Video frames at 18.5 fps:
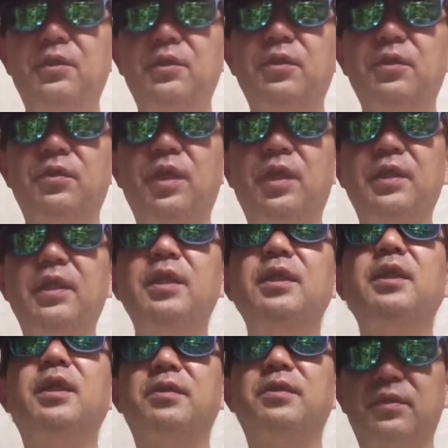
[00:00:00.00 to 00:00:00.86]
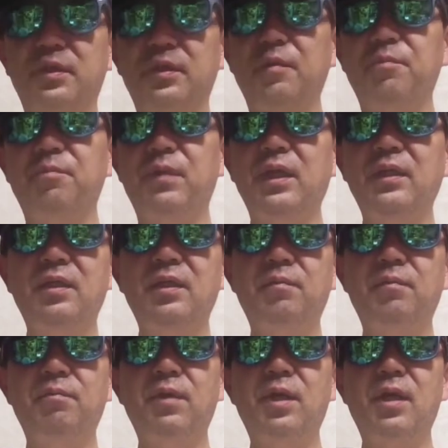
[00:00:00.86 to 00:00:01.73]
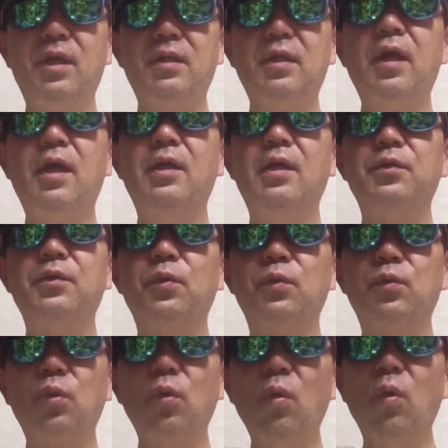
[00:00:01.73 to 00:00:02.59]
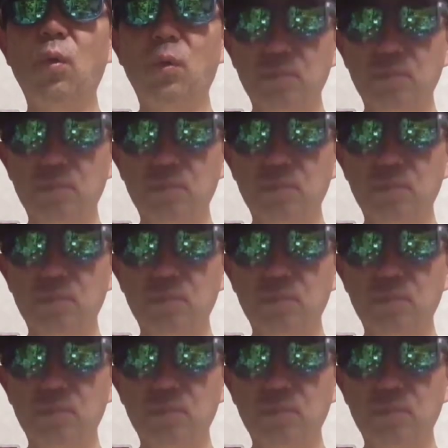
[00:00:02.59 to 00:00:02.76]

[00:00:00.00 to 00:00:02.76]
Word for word: ちょっとやってきたんですねマイナンバーカードと